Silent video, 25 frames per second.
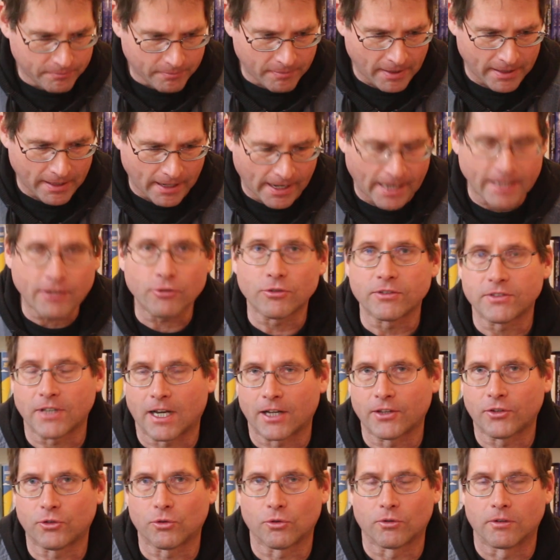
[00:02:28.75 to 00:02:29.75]
bei der
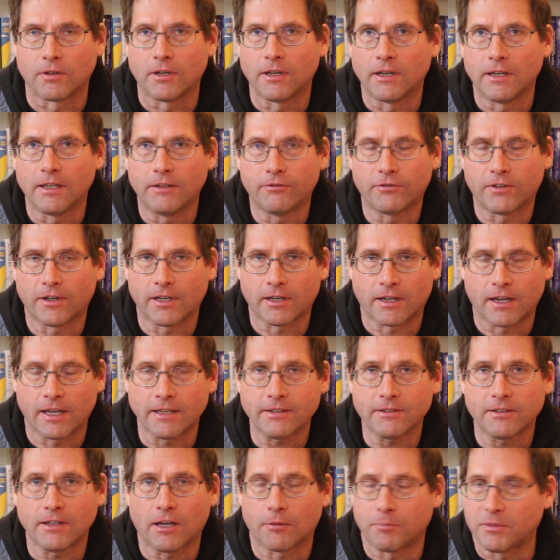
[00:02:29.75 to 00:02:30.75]
Rettungsaktion
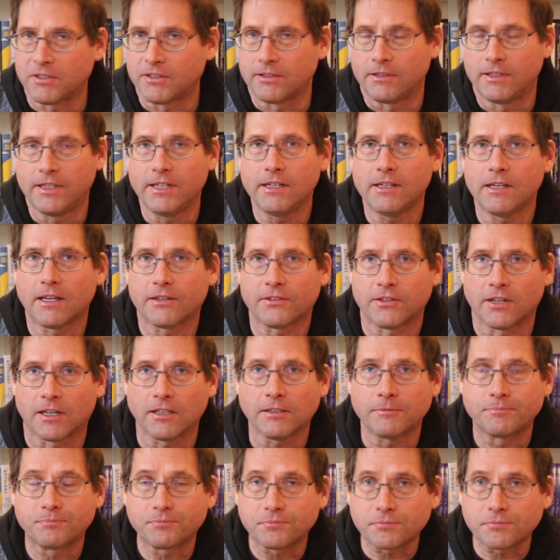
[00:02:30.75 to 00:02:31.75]
vergessen hat, sie liegen lassen hat,